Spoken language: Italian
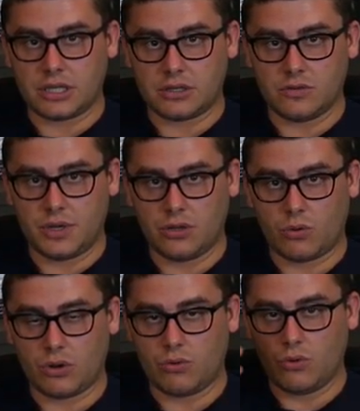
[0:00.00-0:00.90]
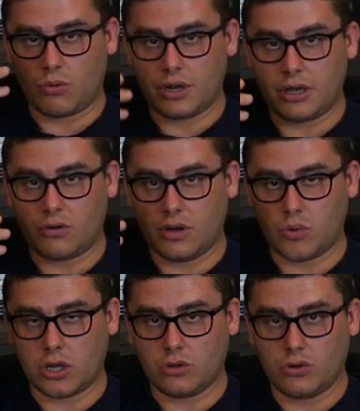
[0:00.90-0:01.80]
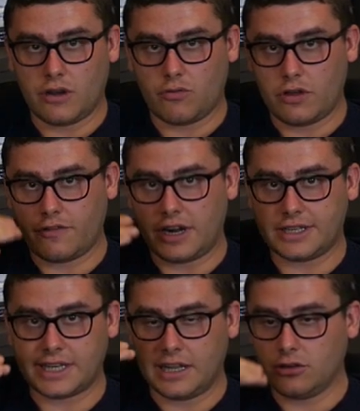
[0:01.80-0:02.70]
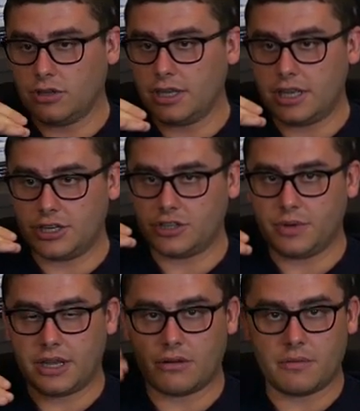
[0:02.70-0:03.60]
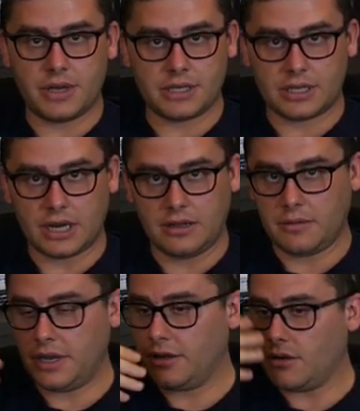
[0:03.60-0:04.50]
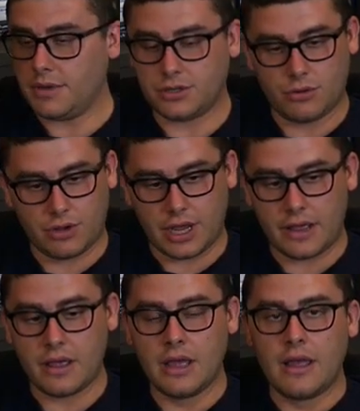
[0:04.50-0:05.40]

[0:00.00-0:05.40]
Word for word: stai assumendo qualcuno, qualche collaboratore, vuoi fare il salto dai 10.000 euro al mese, 30.000 euro al mese, quello che è,